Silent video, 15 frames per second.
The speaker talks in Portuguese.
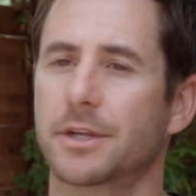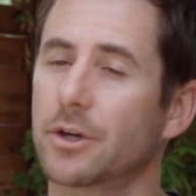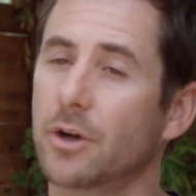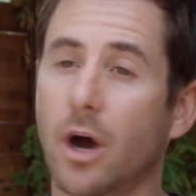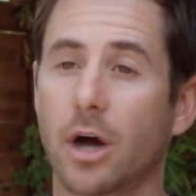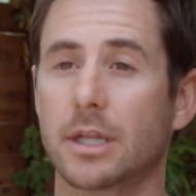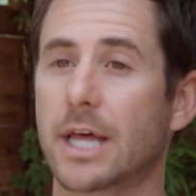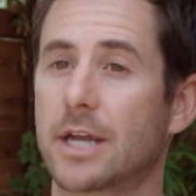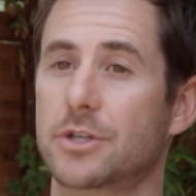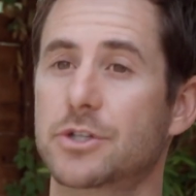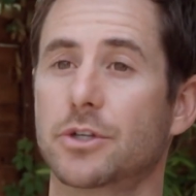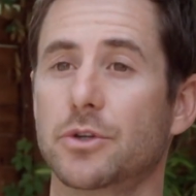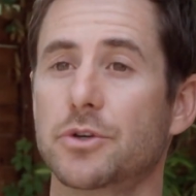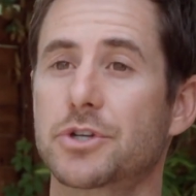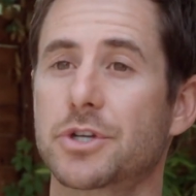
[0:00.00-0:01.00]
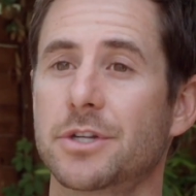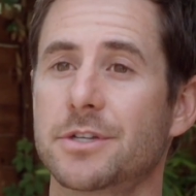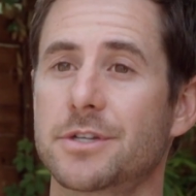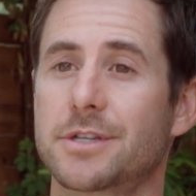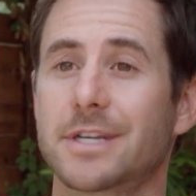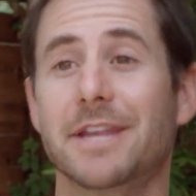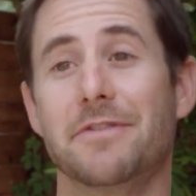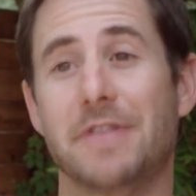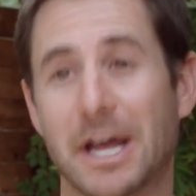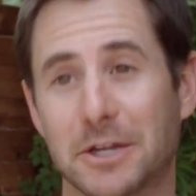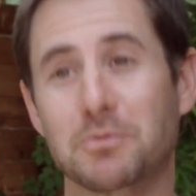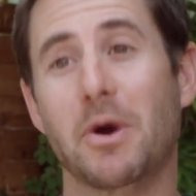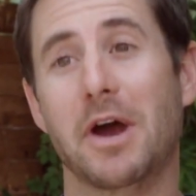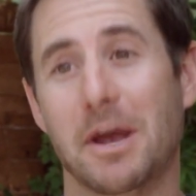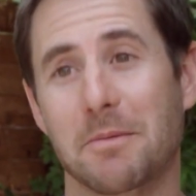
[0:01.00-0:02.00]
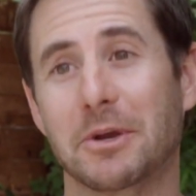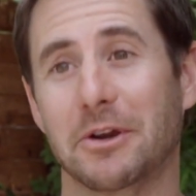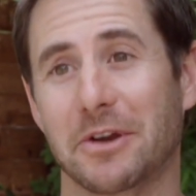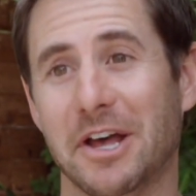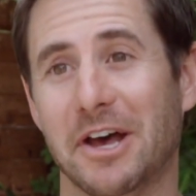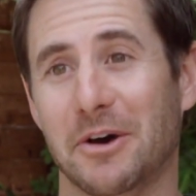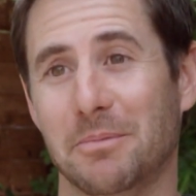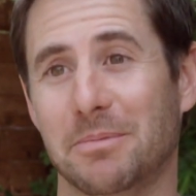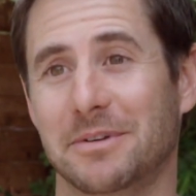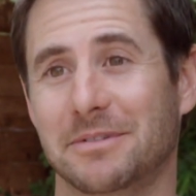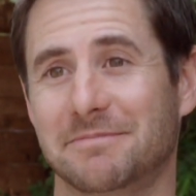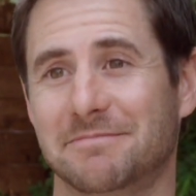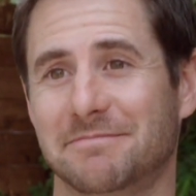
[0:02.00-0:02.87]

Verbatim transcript: Eles querem uma solução e é por isso que eu vim ajudar.